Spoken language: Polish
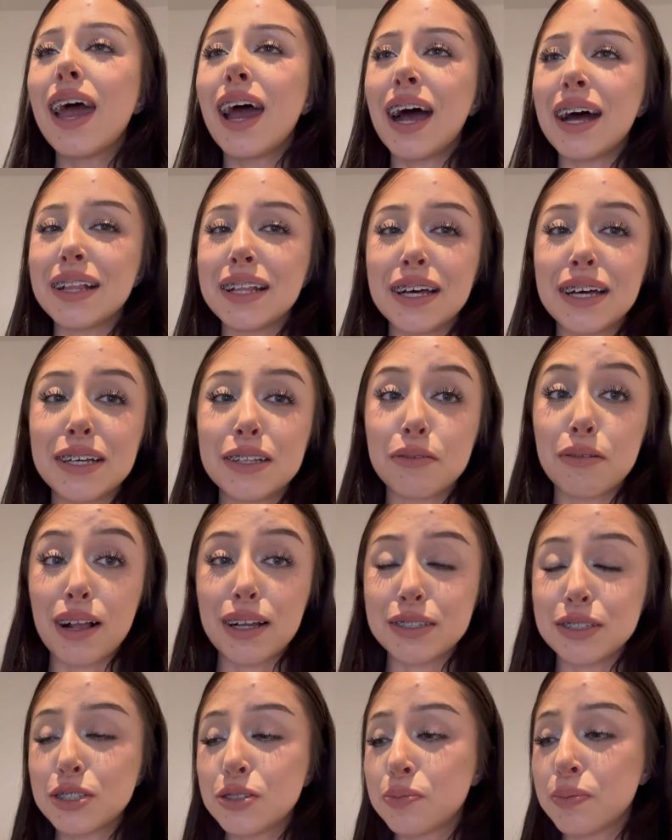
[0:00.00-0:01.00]
ale
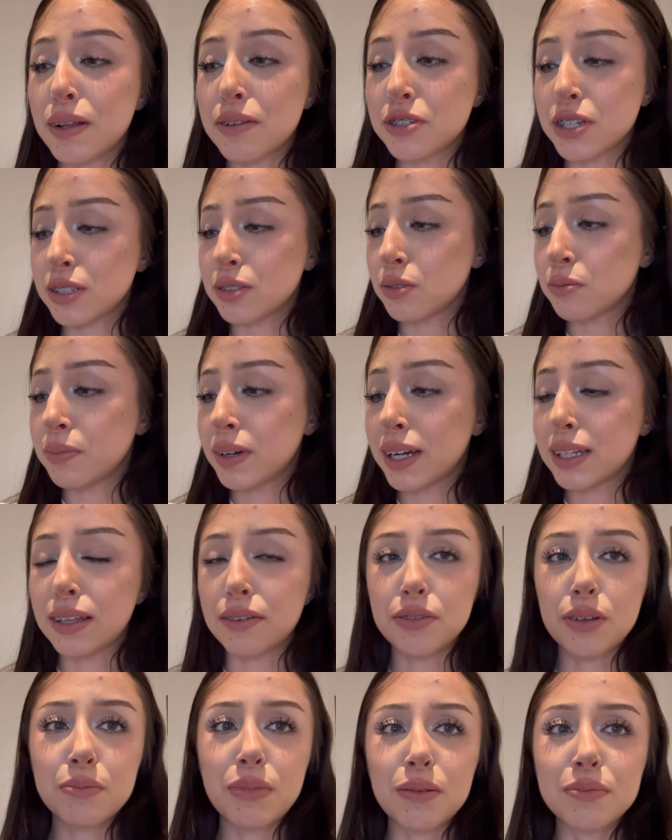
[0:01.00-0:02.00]
dobra, dziś pierwszy raz od mega
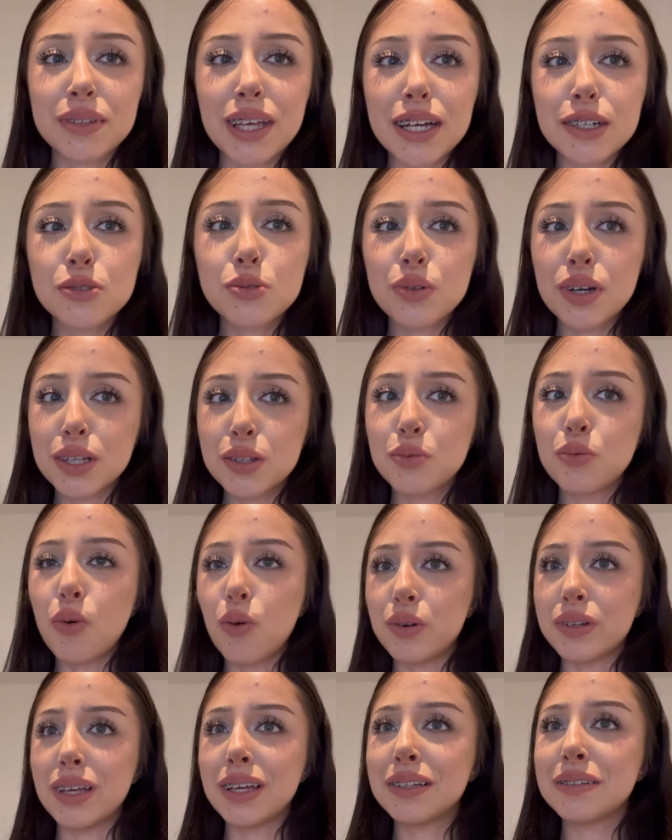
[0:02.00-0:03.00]
dawna miałam tak suche
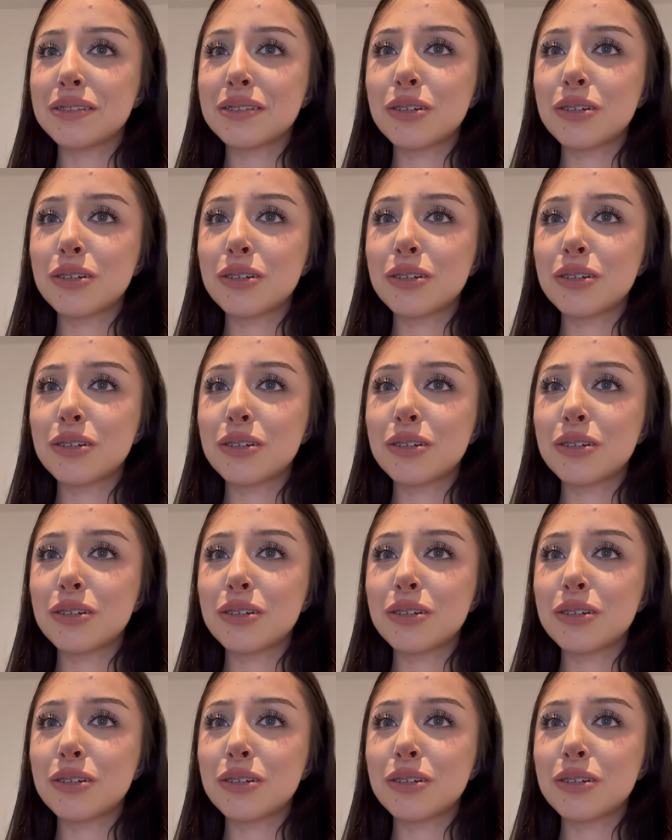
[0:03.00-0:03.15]
dłonie,